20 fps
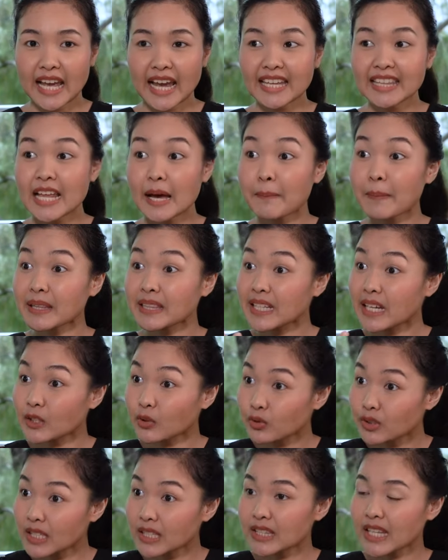ay dapat
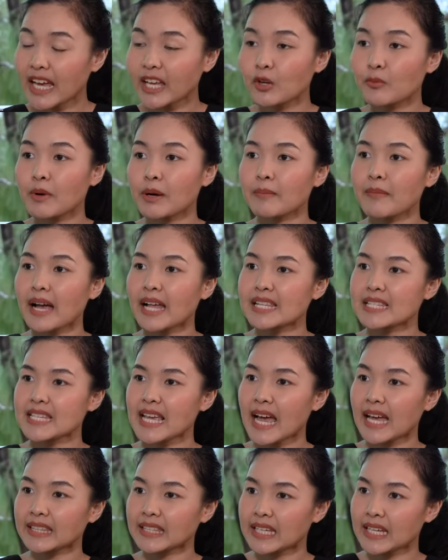ganun din tayo magmahal
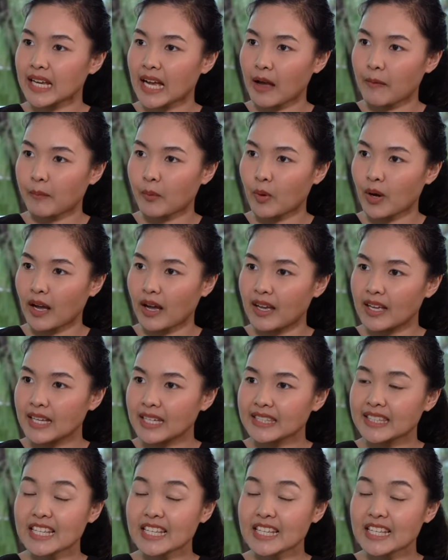sa ating kapwa. Yeah.